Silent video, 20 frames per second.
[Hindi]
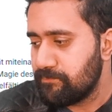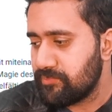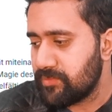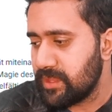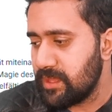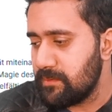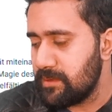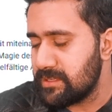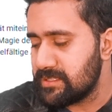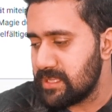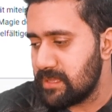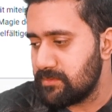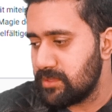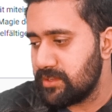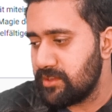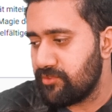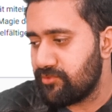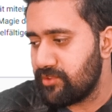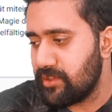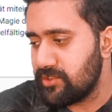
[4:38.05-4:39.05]
ये मेरे सामने
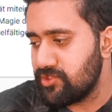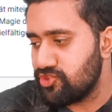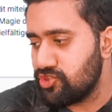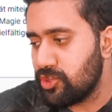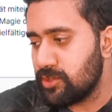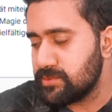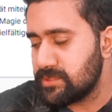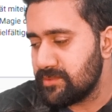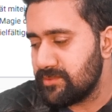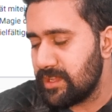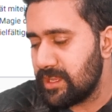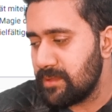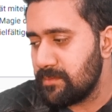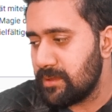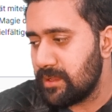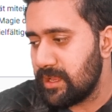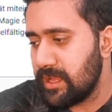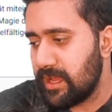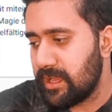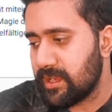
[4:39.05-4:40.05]
डिफरेंट जॉब्स
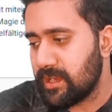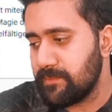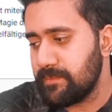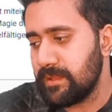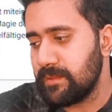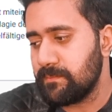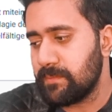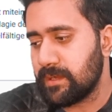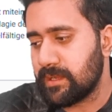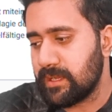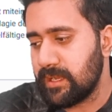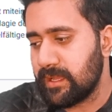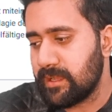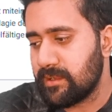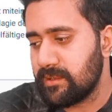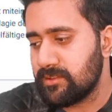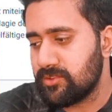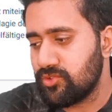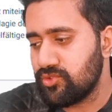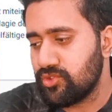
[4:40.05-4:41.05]
अवेलेबल हैं अगर मैं इन पर क्लिक
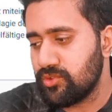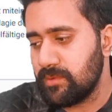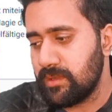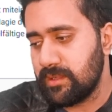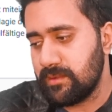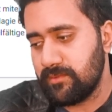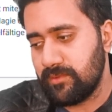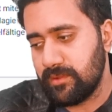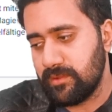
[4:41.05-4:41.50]
करता हूँ तो मैं